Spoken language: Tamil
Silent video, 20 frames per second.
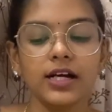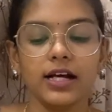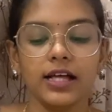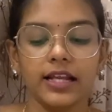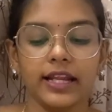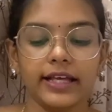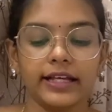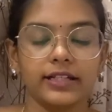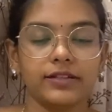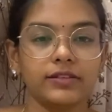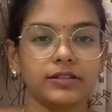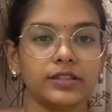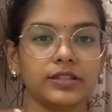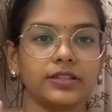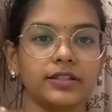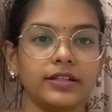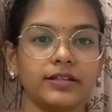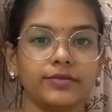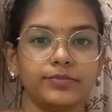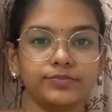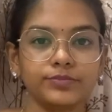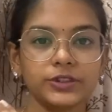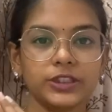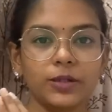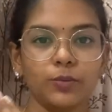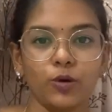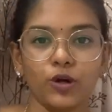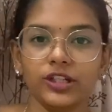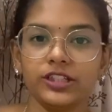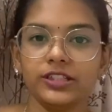லைக் வந்து
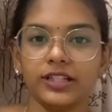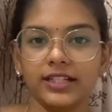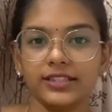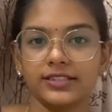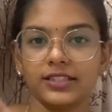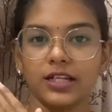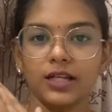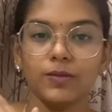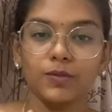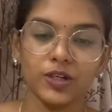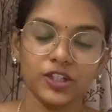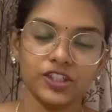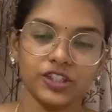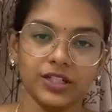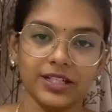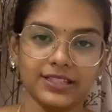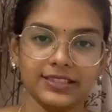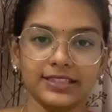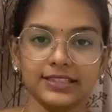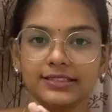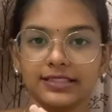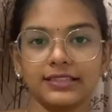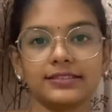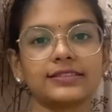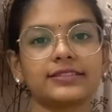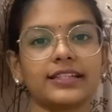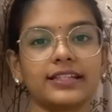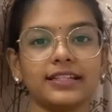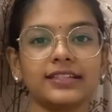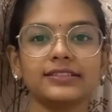மாய்ஸ்சரைசர்னால் மாய்ஸ்சரைசர்
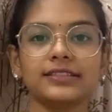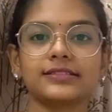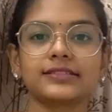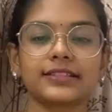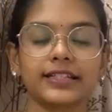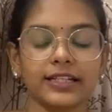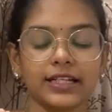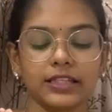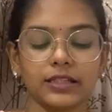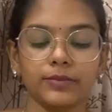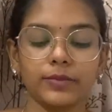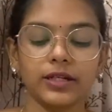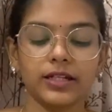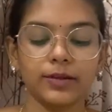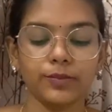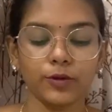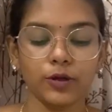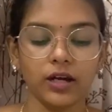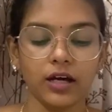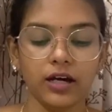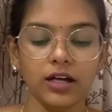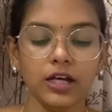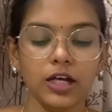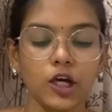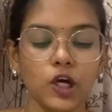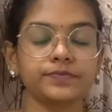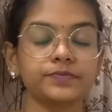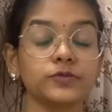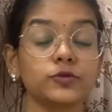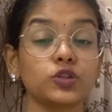சன்ஸ்க்ரீனா சன்ஸ்க்ரீன் அந்த மாதிரி போகலாம்
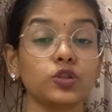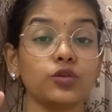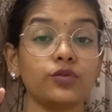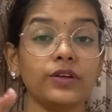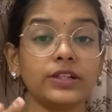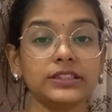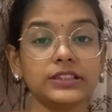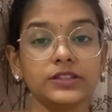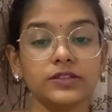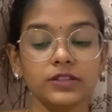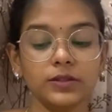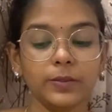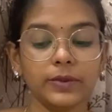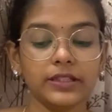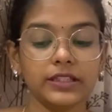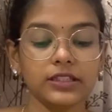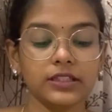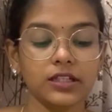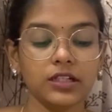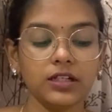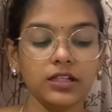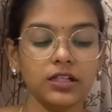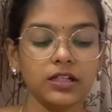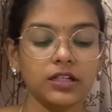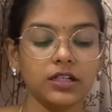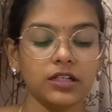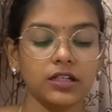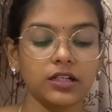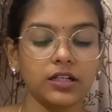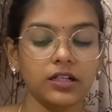ஸோ ஃபஸ்ட்டு வந்து பார்த்திங்கன்னா
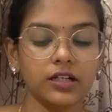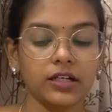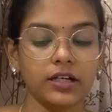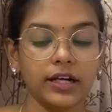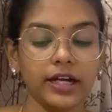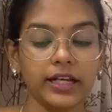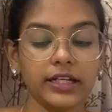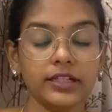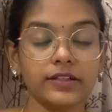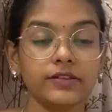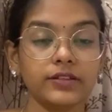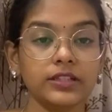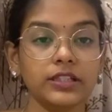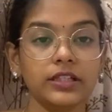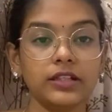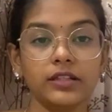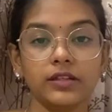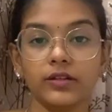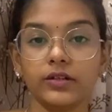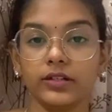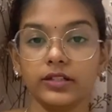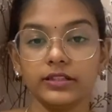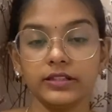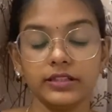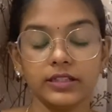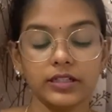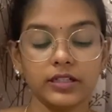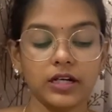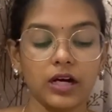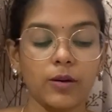எனக்கு வந்து
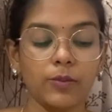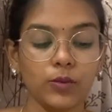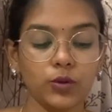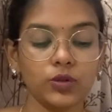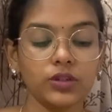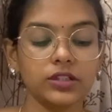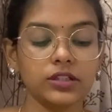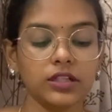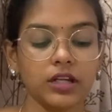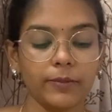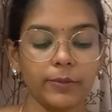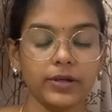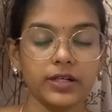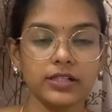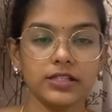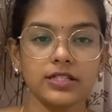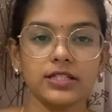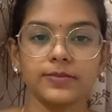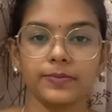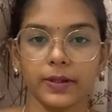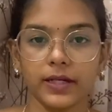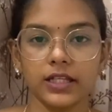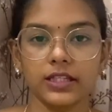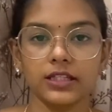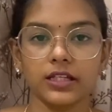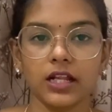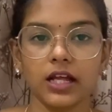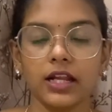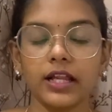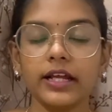அந்த அமௌண்ட்டுக்கு நான் பர்ச்சேஸ்
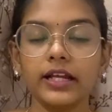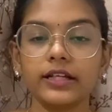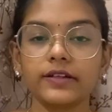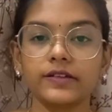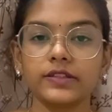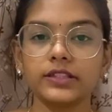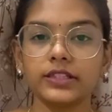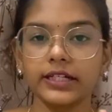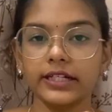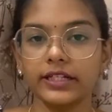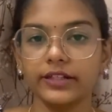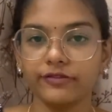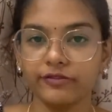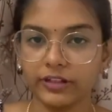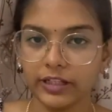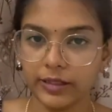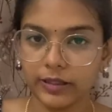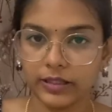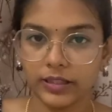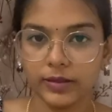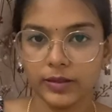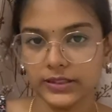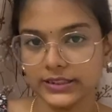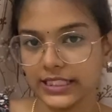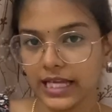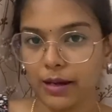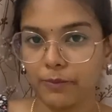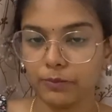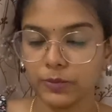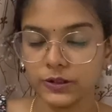பண்ணதுனால எனக்கு வந்து ரெண்டு ஃப்ரீ
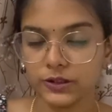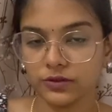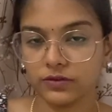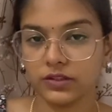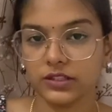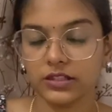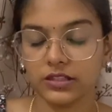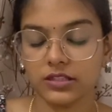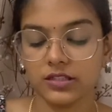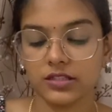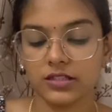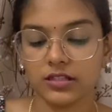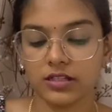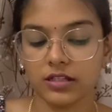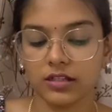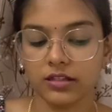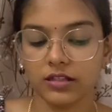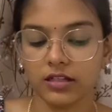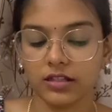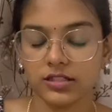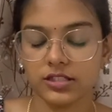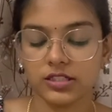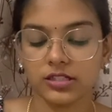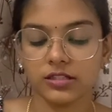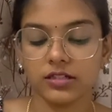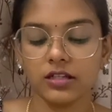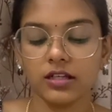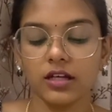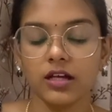சாம்பிள்ஸ் வந்துருந்துச்சு